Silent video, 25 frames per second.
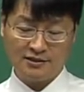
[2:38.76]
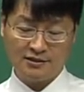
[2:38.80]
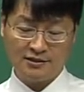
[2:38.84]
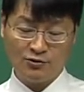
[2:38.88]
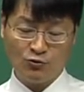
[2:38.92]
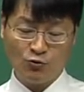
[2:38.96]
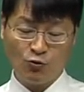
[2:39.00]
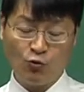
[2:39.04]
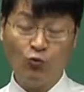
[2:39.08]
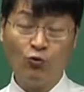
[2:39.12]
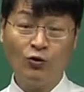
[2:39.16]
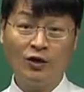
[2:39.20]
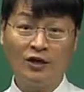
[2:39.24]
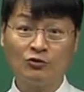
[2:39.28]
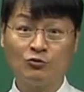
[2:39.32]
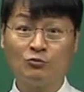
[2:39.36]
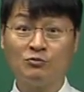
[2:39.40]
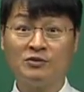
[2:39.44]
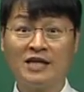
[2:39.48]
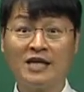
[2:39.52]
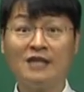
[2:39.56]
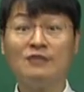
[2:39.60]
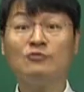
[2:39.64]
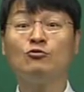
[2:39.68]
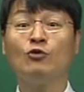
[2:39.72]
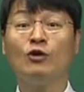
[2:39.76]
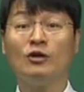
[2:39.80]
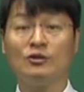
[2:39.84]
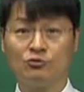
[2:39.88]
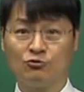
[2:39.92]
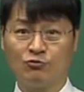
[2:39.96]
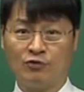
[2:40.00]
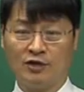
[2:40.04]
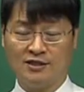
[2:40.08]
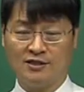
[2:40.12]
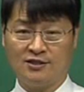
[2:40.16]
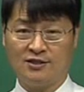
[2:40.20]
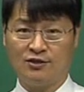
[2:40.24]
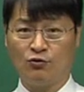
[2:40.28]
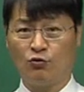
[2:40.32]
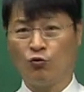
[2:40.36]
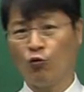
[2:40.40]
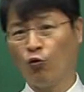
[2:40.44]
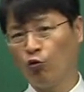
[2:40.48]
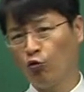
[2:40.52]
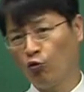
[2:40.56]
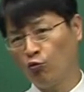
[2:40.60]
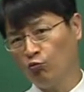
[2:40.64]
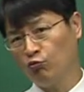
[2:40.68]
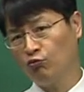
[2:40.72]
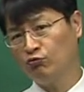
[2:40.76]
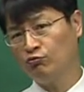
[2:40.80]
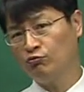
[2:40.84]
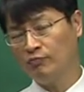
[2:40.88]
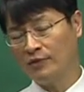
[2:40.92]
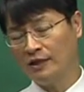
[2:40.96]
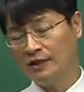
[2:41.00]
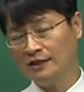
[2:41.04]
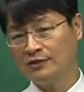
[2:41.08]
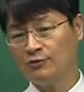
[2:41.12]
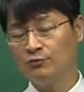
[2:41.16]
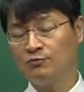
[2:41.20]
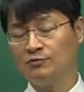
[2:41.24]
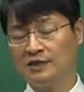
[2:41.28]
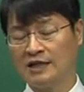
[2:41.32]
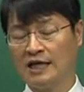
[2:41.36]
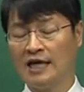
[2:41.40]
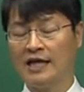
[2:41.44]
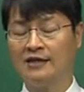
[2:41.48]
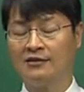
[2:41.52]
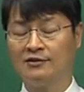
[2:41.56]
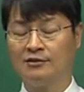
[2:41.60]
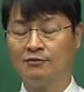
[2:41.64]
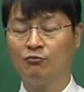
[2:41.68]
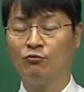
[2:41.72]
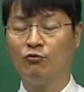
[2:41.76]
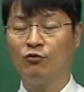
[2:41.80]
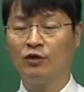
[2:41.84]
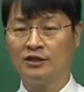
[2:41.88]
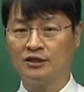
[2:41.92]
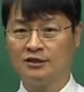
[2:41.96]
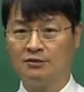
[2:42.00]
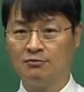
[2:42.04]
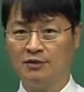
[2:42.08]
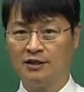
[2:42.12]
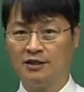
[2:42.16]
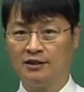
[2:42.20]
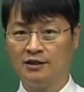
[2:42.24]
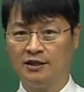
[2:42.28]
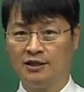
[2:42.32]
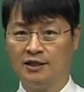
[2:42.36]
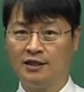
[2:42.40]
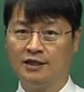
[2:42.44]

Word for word: 용어가 좀 생소할 수가 있어요. 그런 부분만 좀 잘 극복하시면